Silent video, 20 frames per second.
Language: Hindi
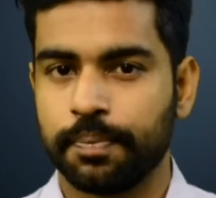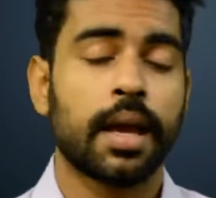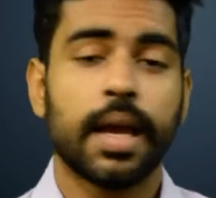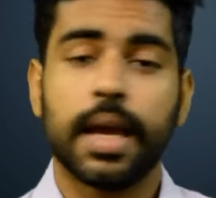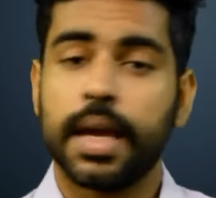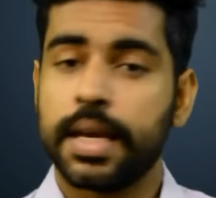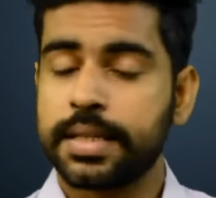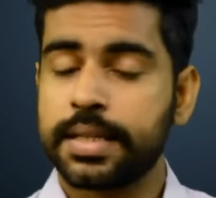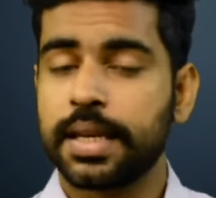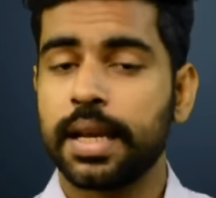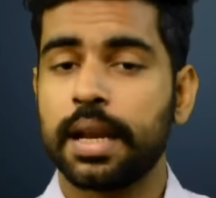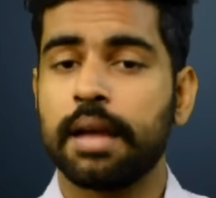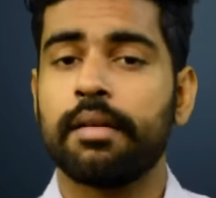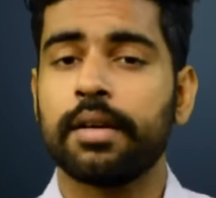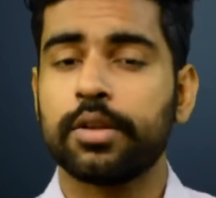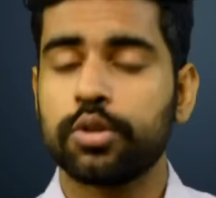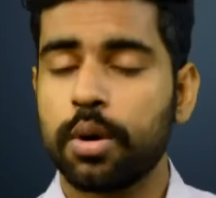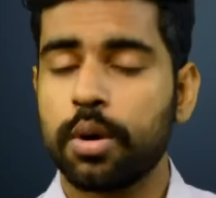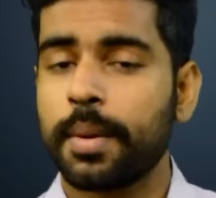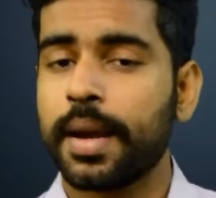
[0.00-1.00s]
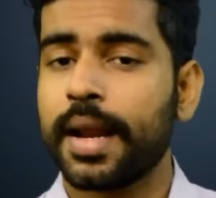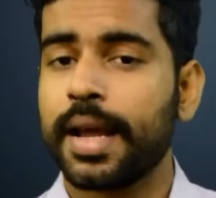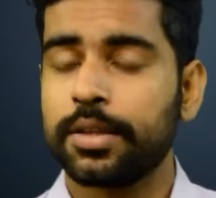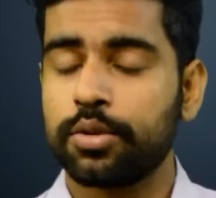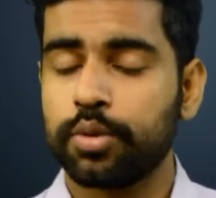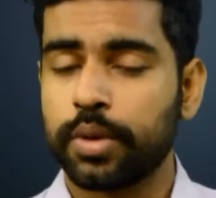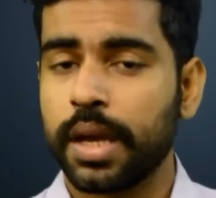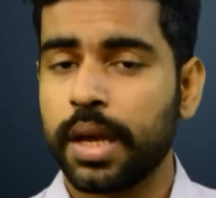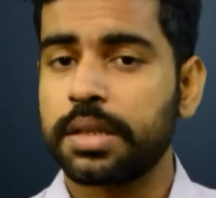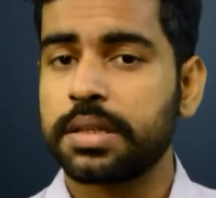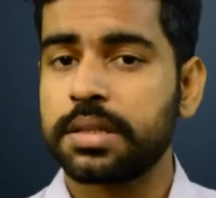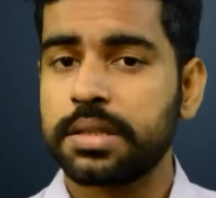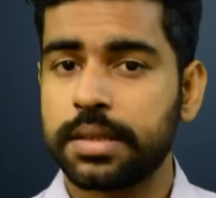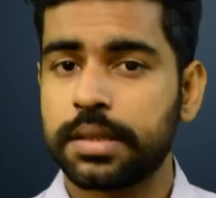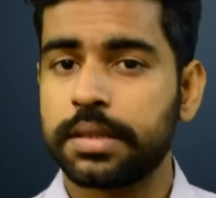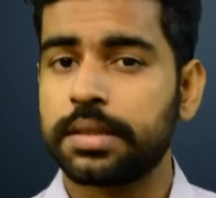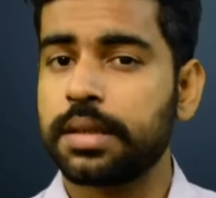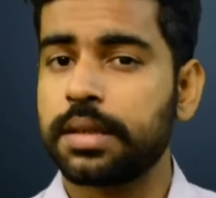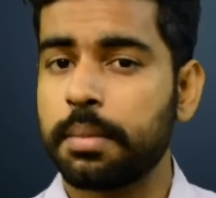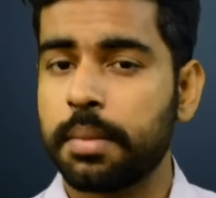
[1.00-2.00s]
इसके अलावा जो हमारा एजुकेशन
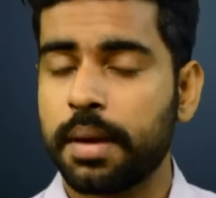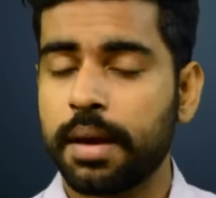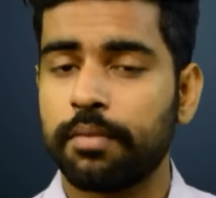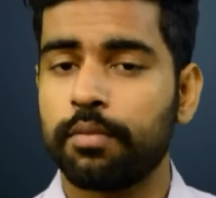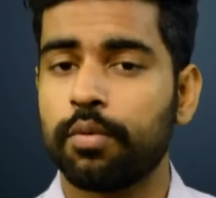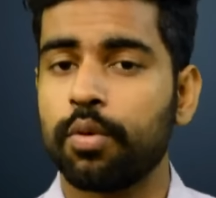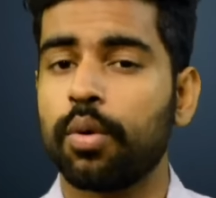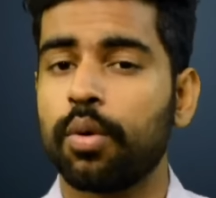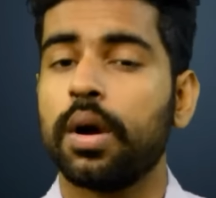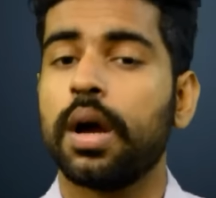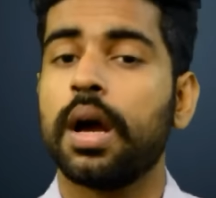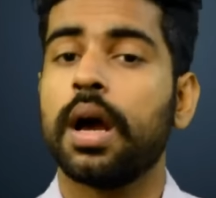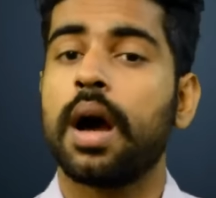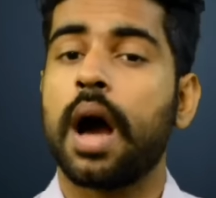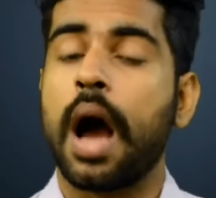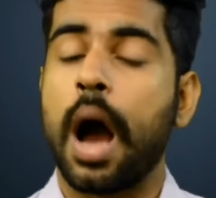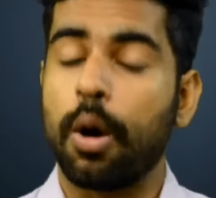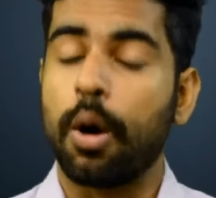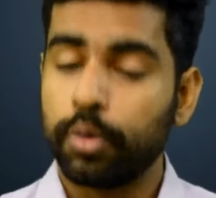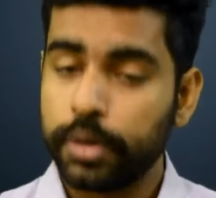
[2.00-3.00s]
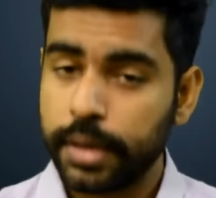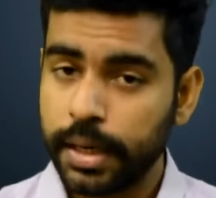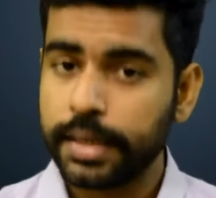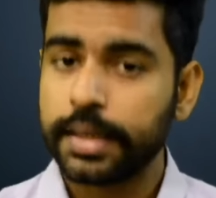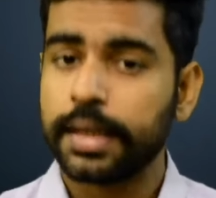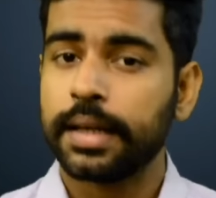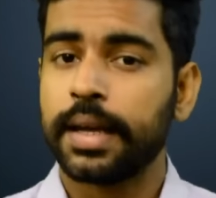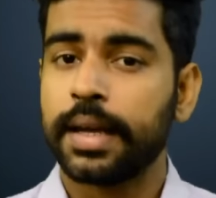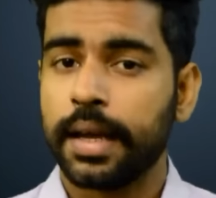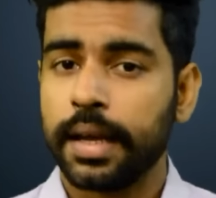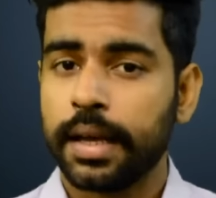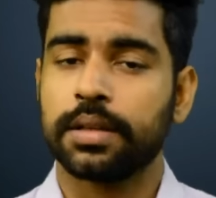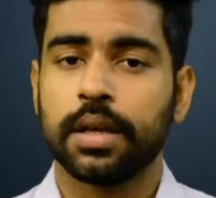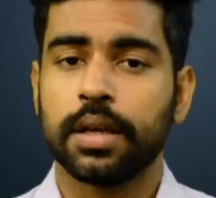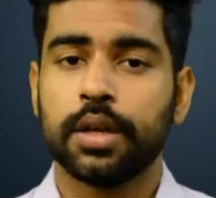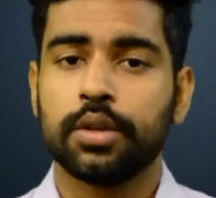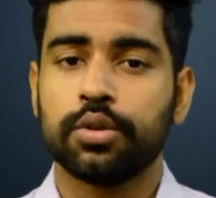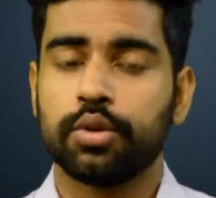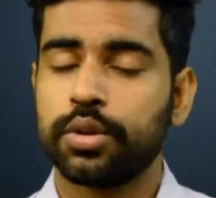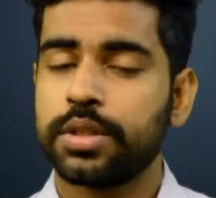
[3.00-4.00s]
सिस्टम है वो आउटडेटेड है
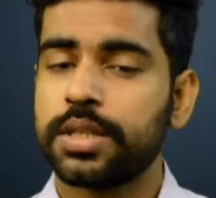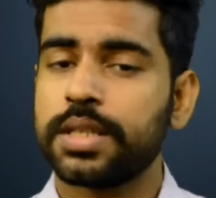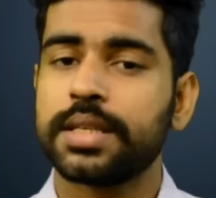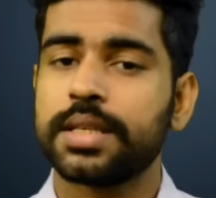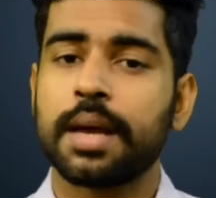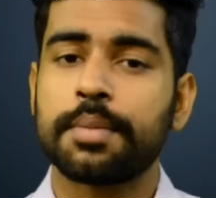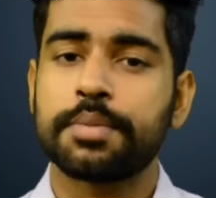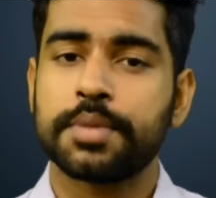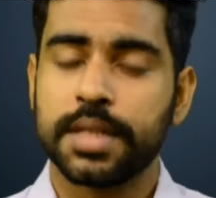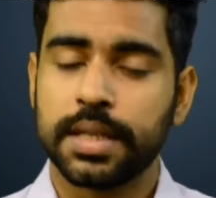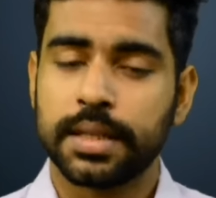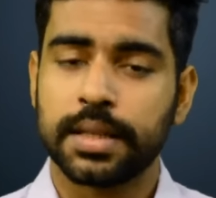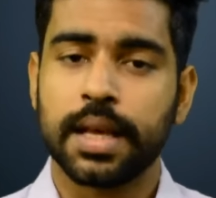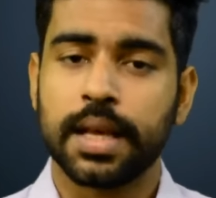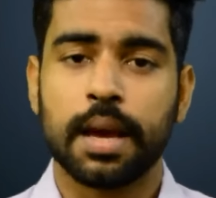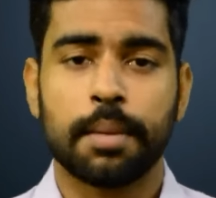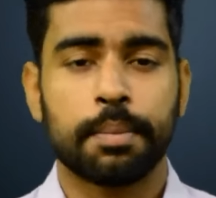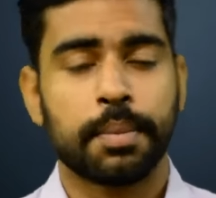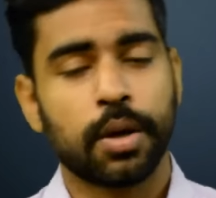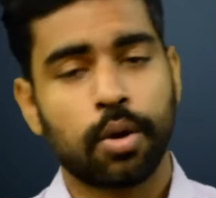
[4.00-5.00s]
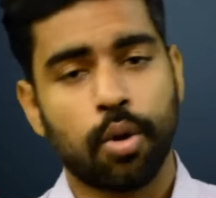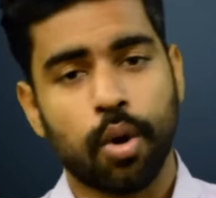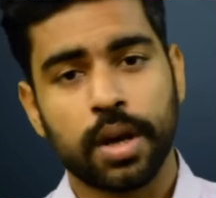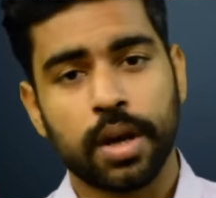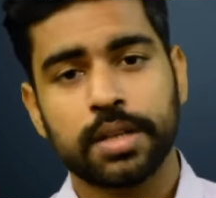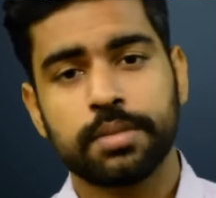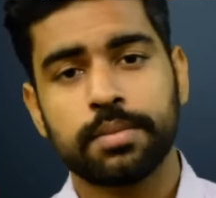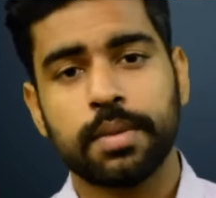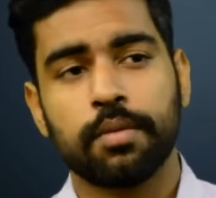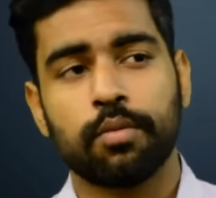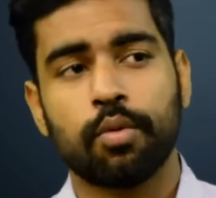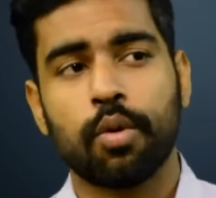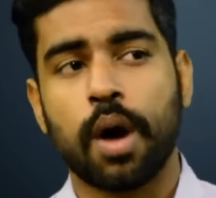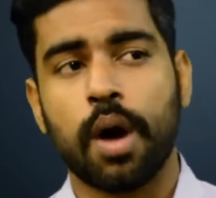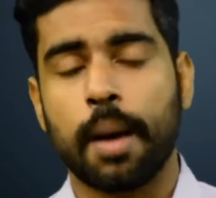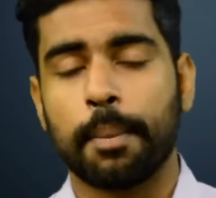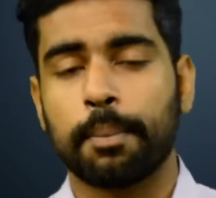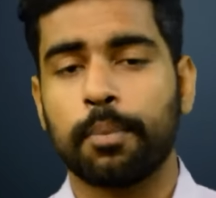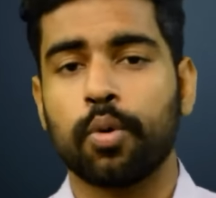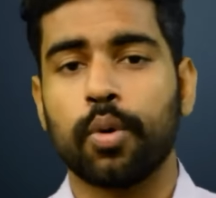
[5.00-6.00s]
जो चीज़ आप सीखते हैं अपने कॉलेज में वो
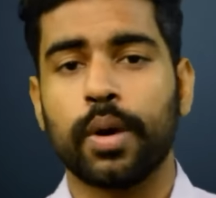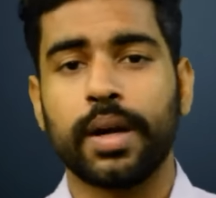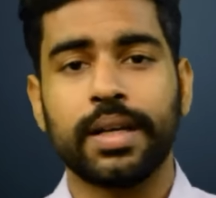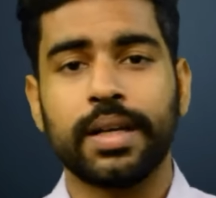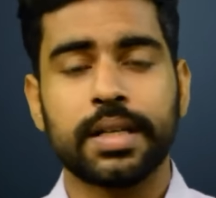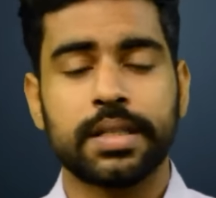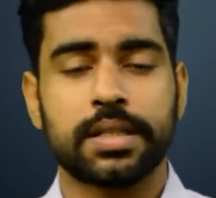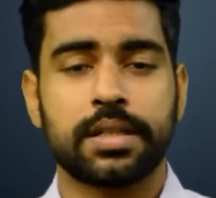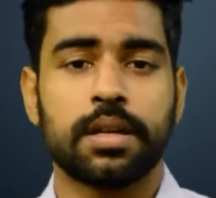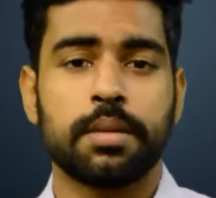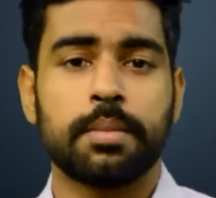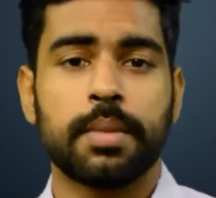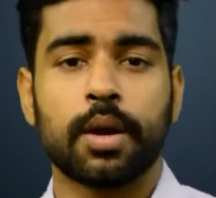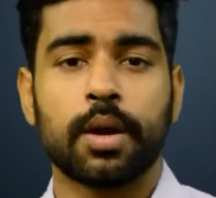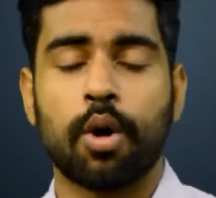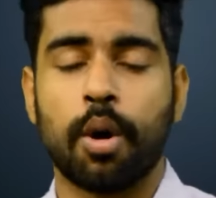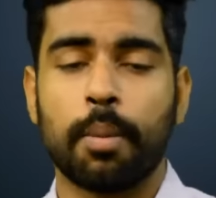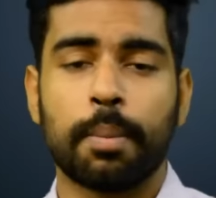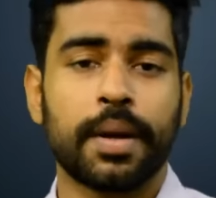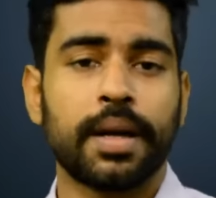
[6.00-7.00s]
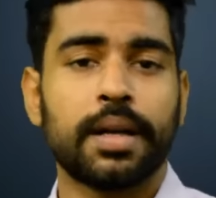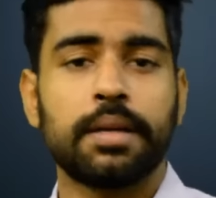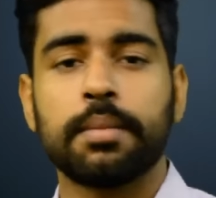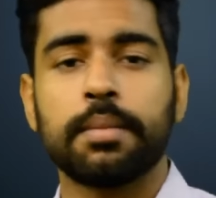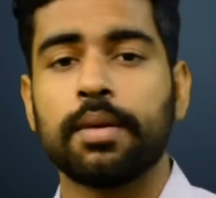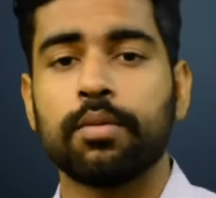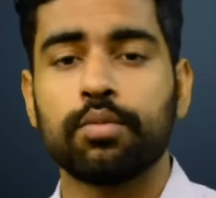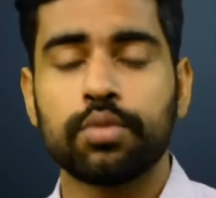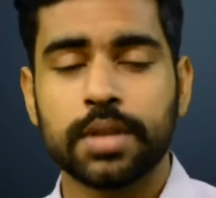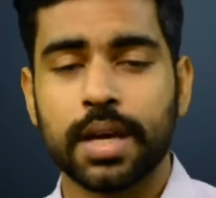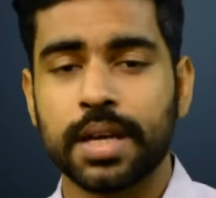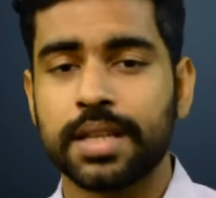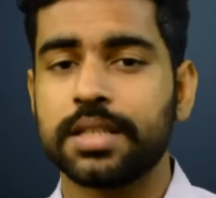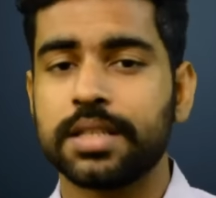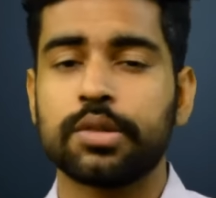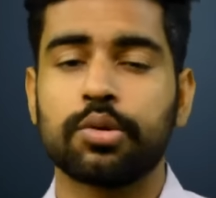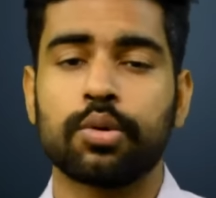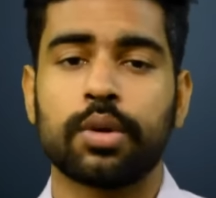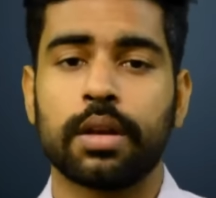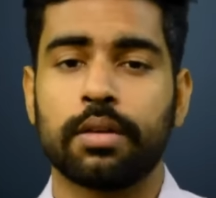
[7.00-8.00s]
आपको इंडस्ट्री में कॉपरेट में उन सारी
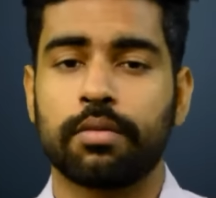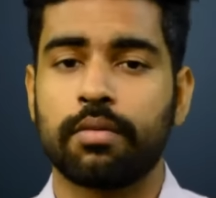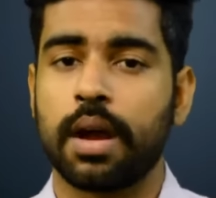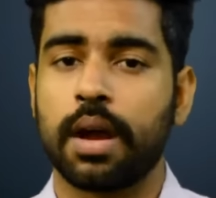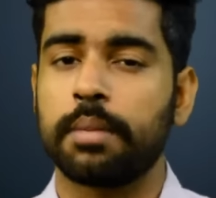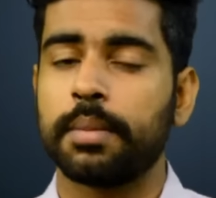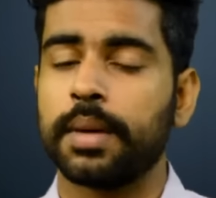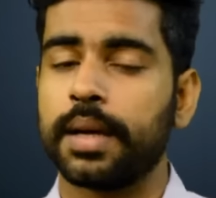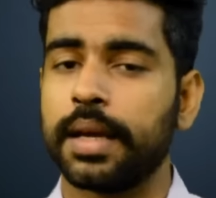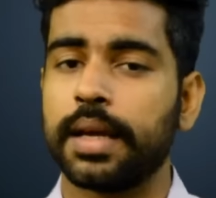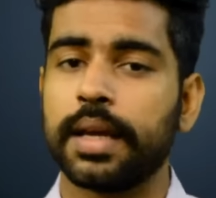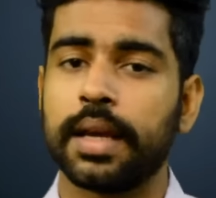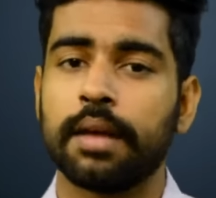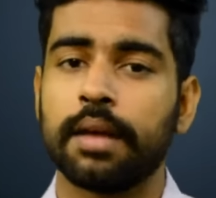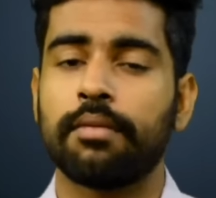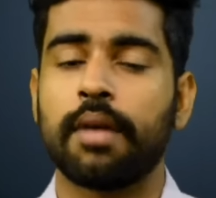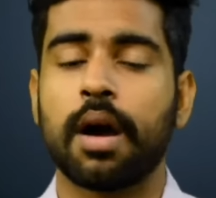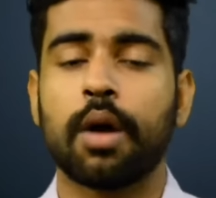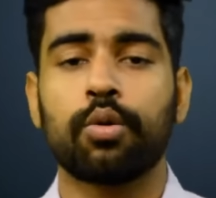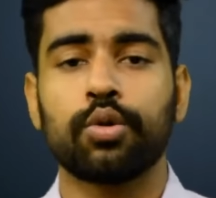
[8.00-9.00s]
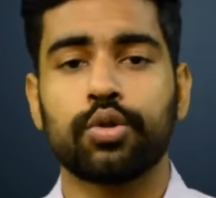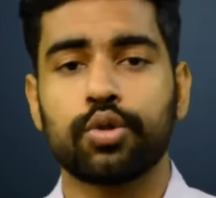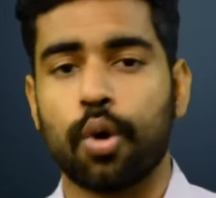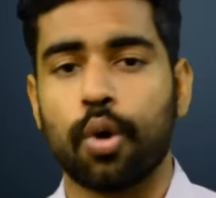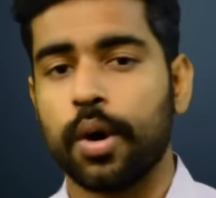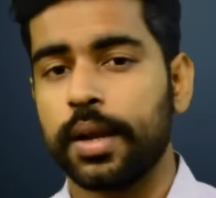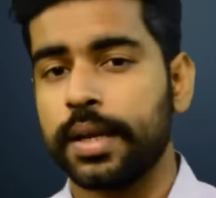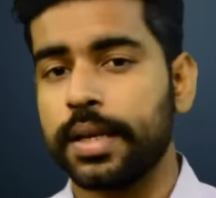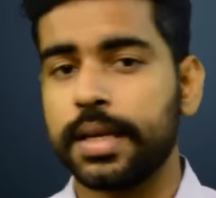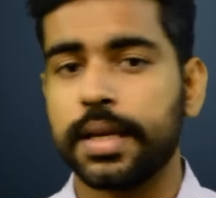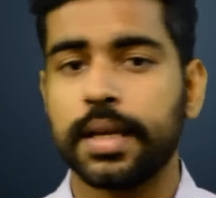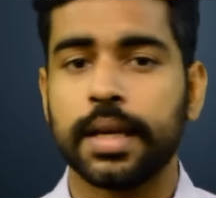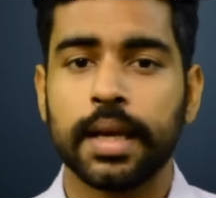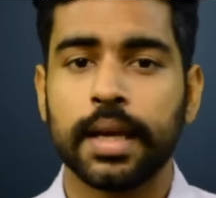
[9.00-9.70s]
चीज़ों की रिक्वायरमेंट नहीं है वहाँ कुछ और ही